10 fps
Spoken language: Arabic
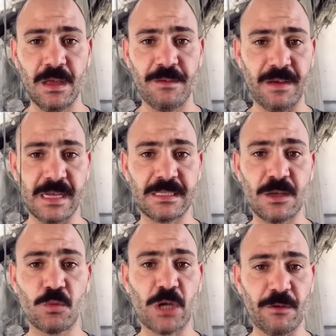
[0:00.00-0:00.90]
في غزه
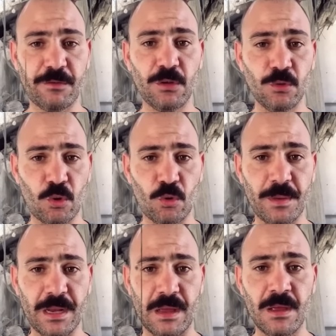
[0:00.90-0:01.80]
ومش عارفين نخرج
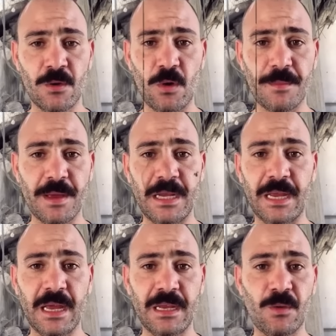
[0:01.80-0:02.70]
منها وكمان يعني
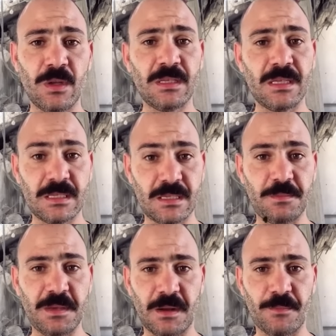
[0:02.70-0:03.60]
انا والدتي ست
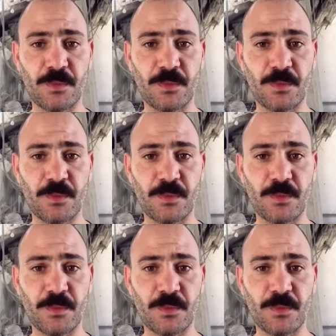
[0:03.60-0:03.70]
كبيره